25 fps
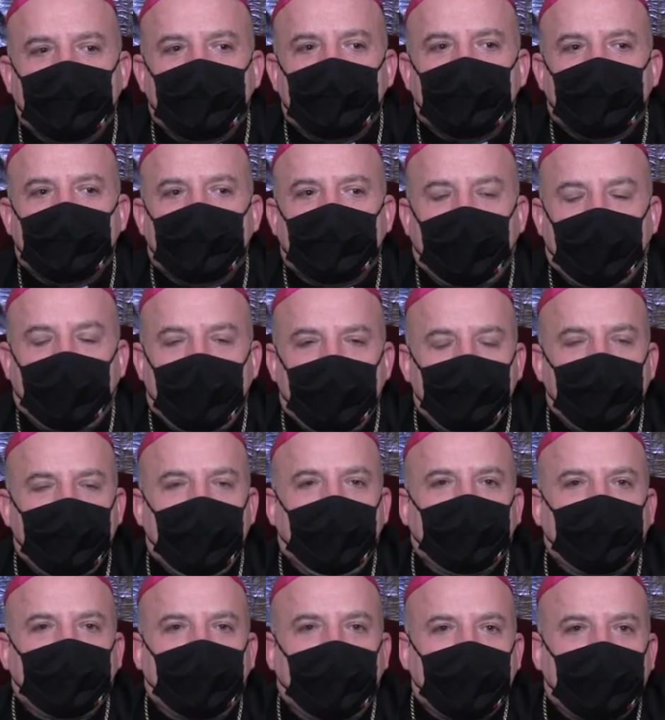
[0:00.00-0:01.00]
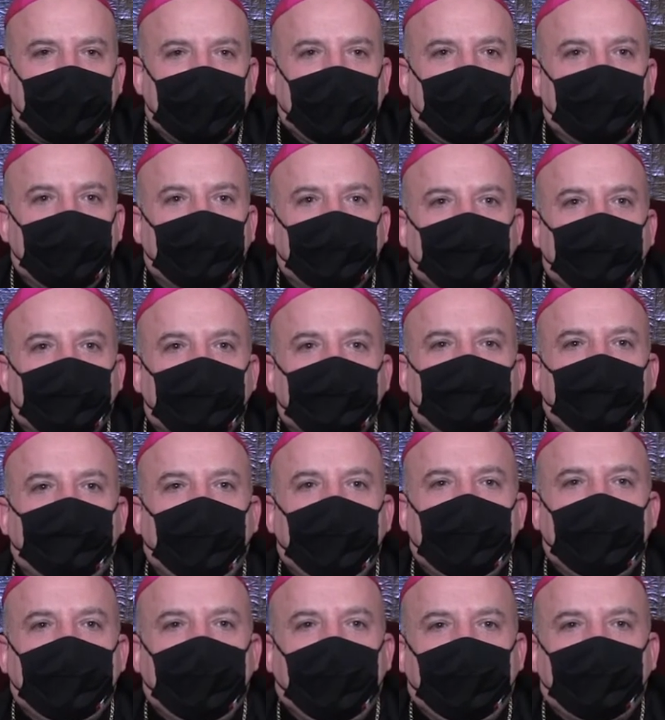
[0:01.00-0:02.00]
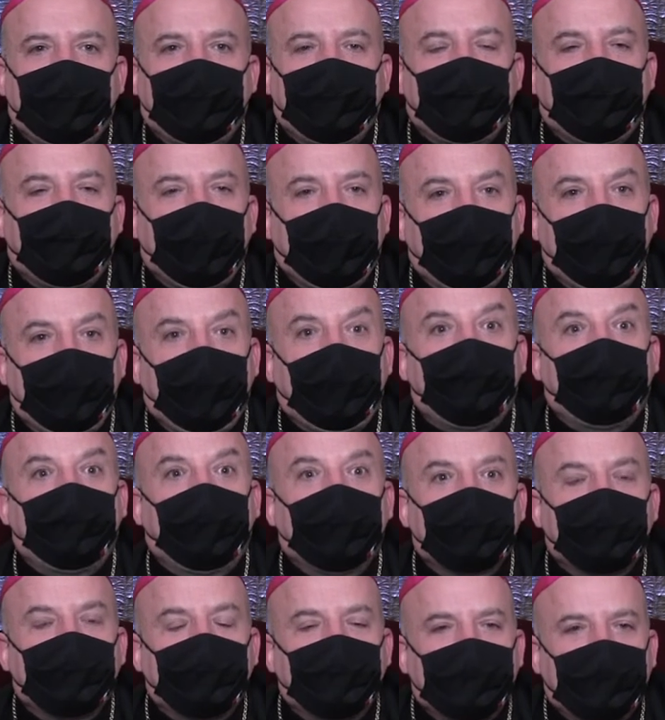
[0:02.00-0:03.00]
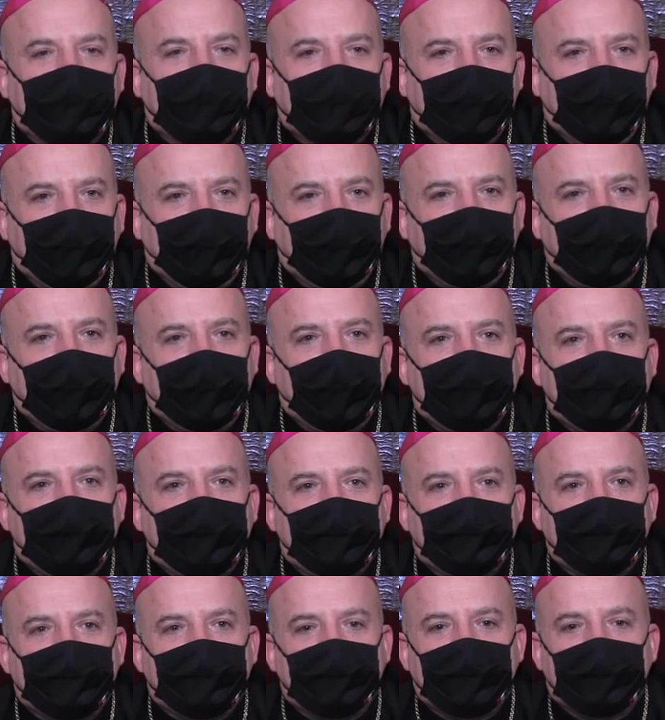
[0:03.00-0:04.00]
Sarebbe altrettanto sbagliato però la presunzione